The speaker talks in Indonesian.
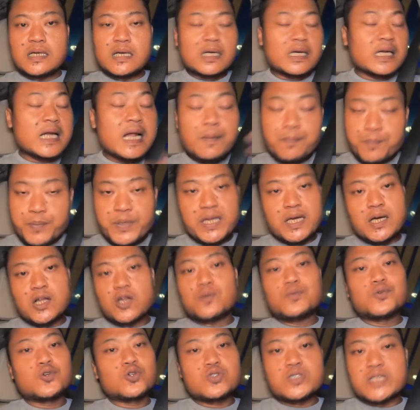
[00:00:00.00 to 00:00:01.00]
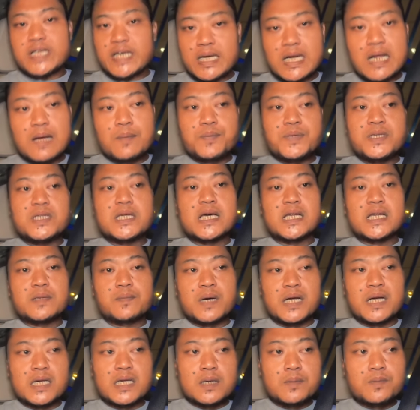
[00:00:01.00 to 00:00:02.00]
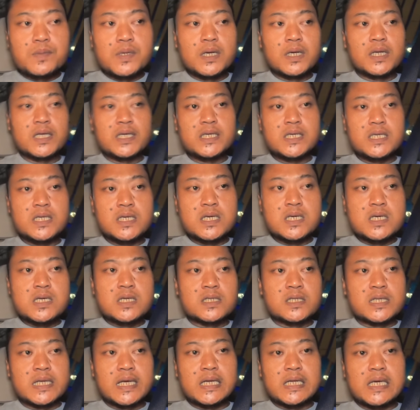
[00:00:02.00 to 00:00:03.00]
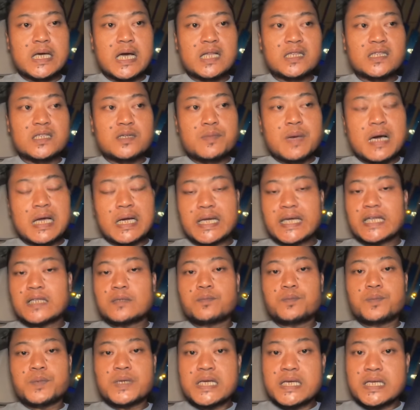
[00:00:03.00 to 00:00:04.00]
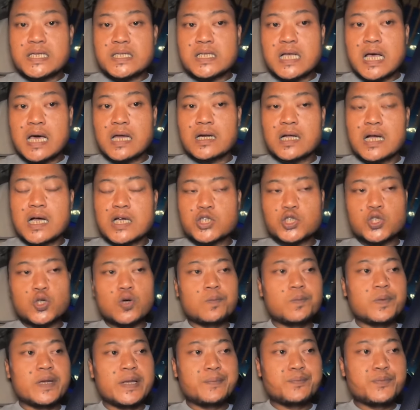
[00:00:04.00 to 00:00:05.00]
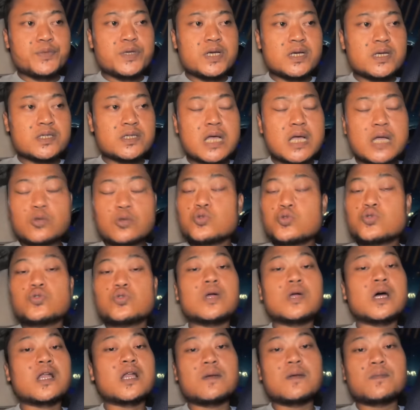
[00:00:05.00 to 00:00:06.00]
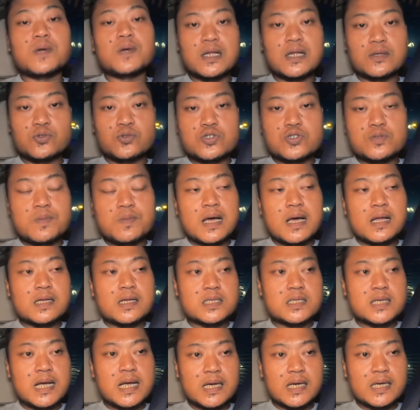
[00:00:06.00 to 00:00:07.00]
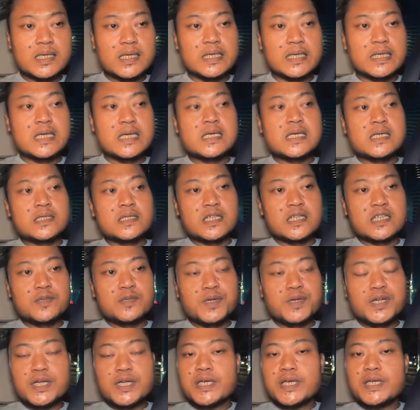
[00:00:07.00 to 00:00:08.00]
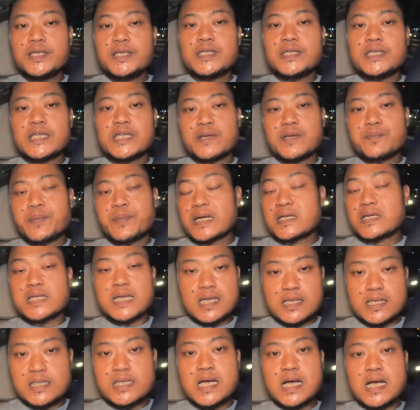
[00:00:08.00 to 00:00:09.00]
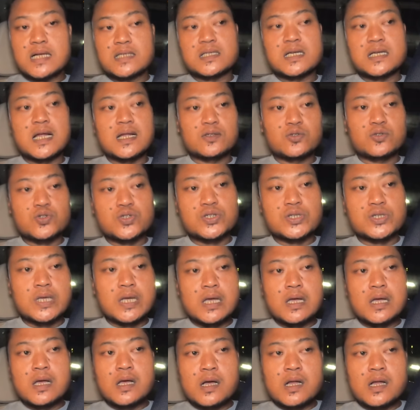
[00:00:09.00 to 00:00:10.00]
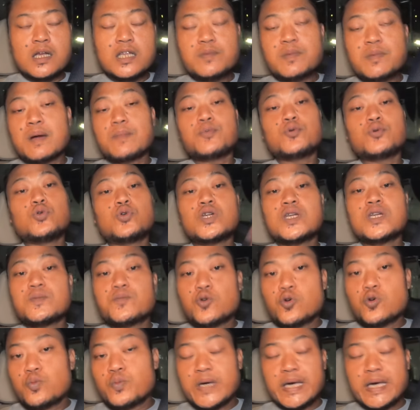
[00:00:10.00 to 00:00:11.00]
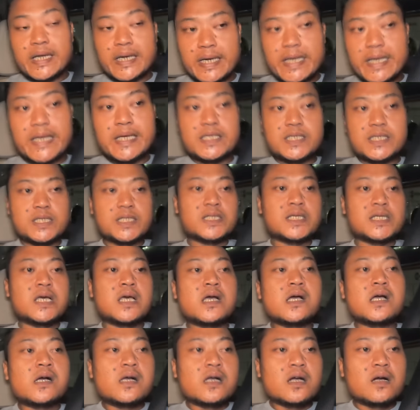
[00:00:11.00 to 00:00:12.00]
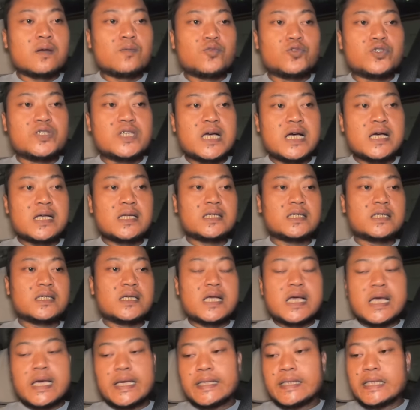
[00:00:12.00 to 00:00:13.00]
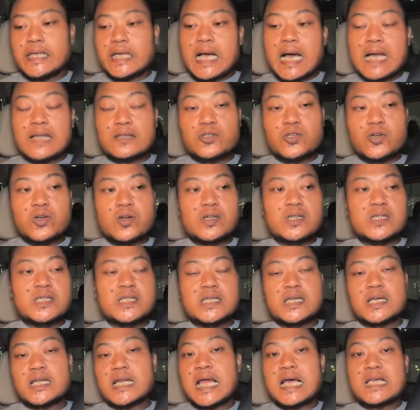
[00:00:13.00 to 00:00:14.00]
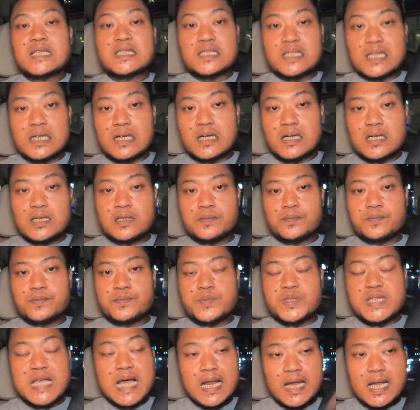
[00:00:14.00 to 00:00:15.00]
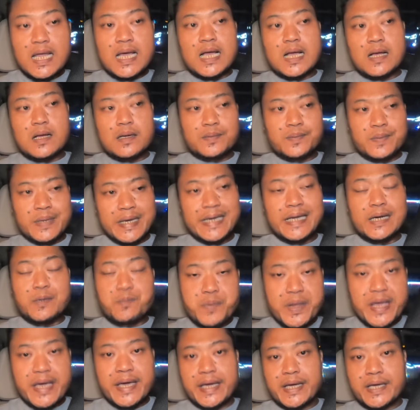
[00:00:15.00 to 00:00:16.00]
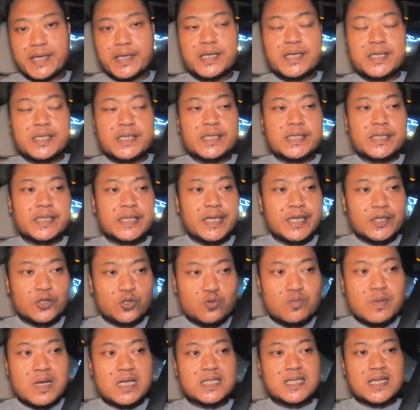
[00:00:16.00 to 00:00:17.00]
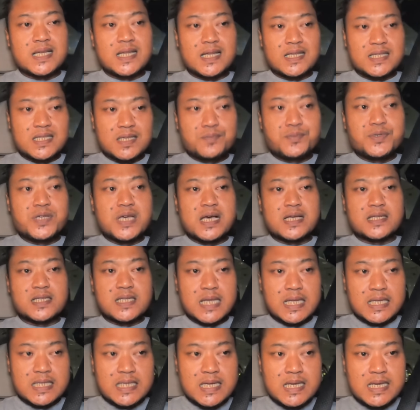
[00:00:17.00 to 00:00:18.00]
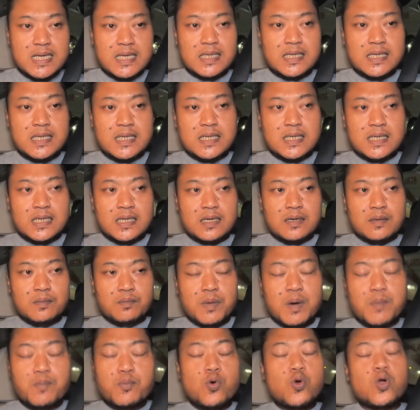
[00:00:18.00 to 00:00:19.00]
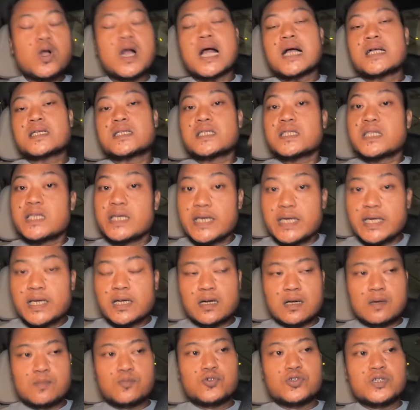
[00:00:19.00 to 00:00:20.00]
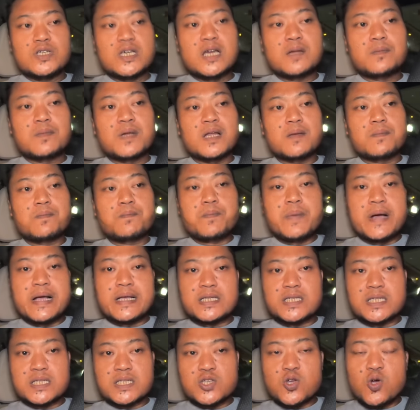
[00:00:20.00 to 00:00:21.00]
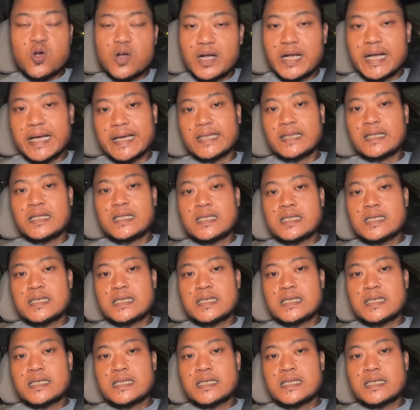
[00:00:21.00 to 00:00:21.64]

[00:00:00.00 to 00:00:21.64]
rapi kalau menurut saya rapi daripada beli saya lihat di marketplace harga stop lampnya 1.600 mahal sekali jadi mending di repair saja 100 50.000 beres kemudian indikator di klaster nyala airbag itu masalahnya biasanya membuka setir kemudian melepas soket